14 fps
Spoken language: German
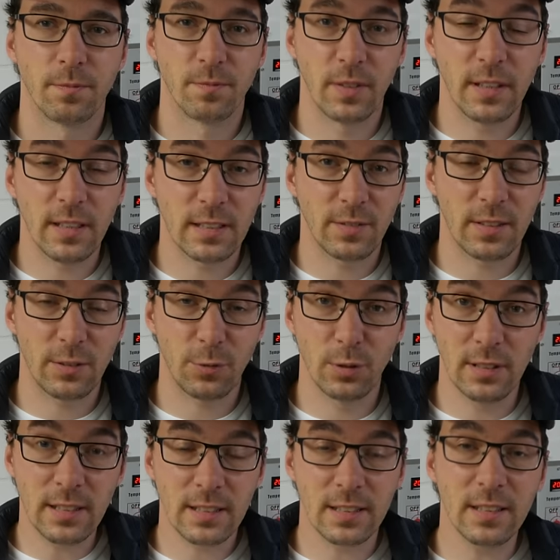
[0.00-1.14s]
Wenn das was für
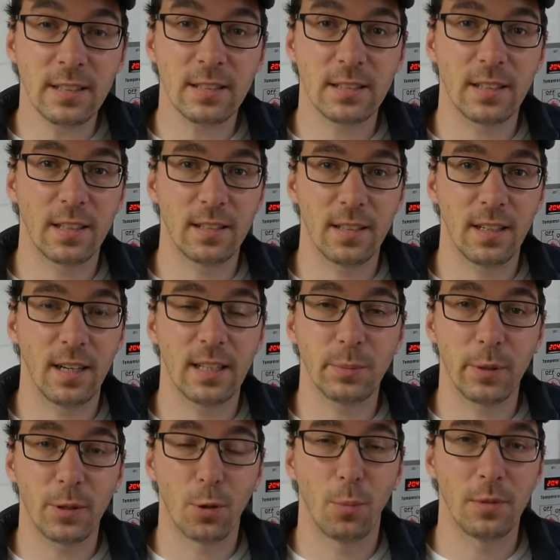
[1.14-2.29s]
dich ist, dann äh, lass
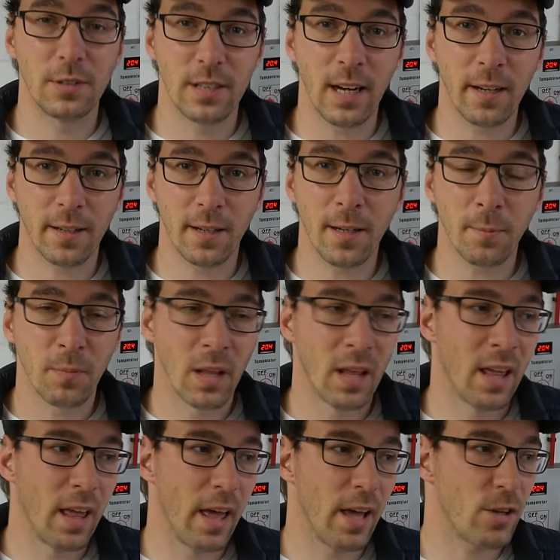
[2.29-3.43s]
mal einen Kommentar da.
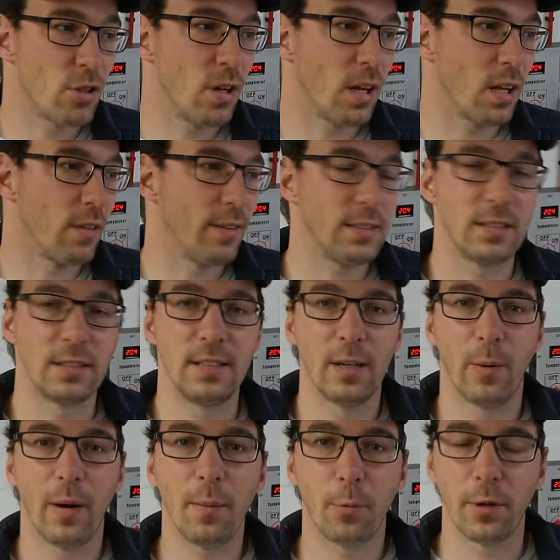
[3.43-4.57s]
Hashtag, ich weiß nicht,
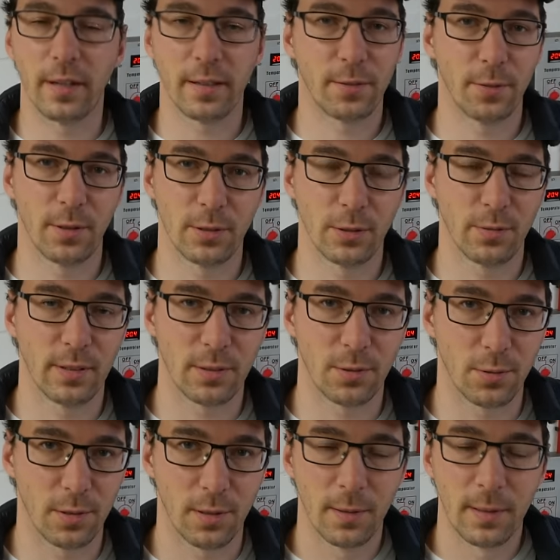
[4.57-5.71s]
DIY-Projekte oder sowas.
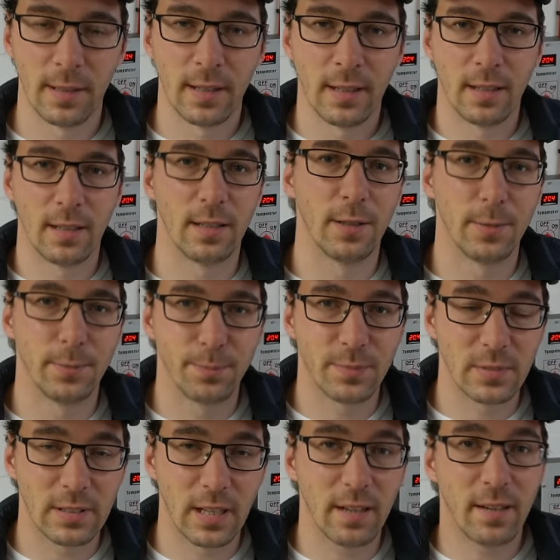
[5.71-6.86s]
Oder,
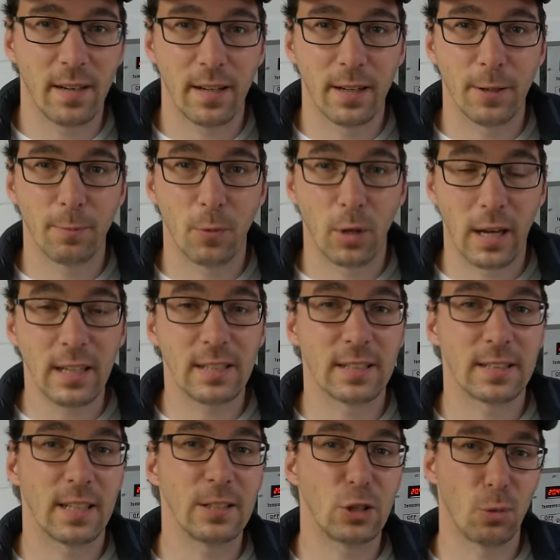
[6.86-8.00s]
ähm, dann ähm, kann ich
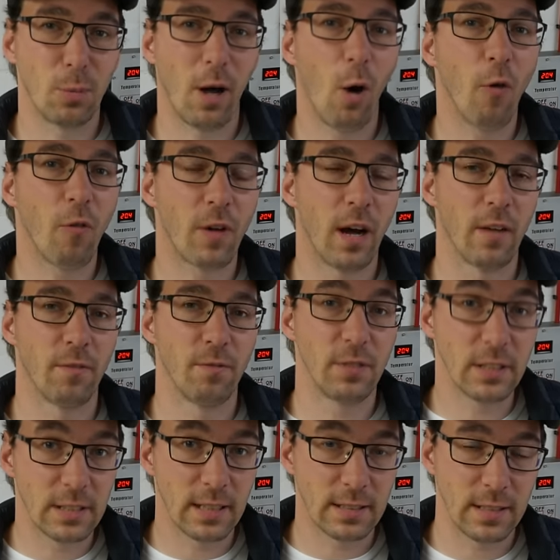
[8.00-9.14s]
das Ganze nochmal aufgreifen.
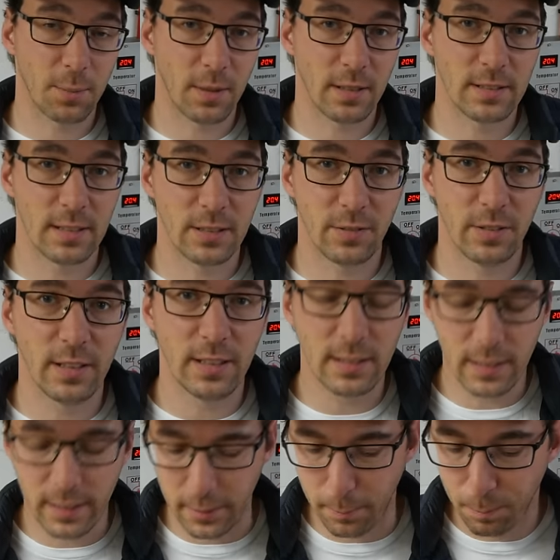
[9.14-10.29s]
Wie gesagt, gesagt, ich habe ganz, ganz viele
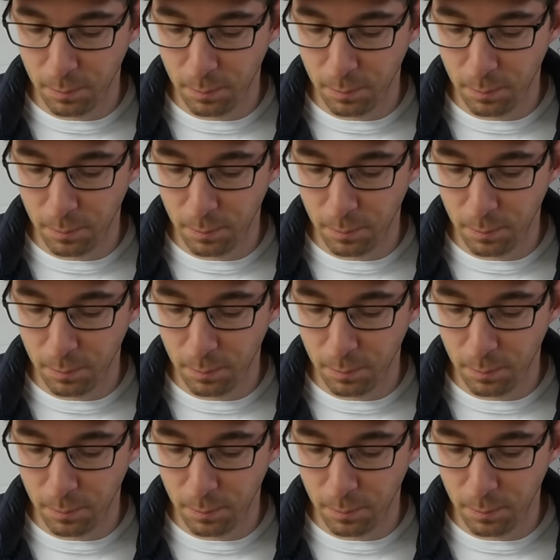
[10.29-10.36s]
Ideen.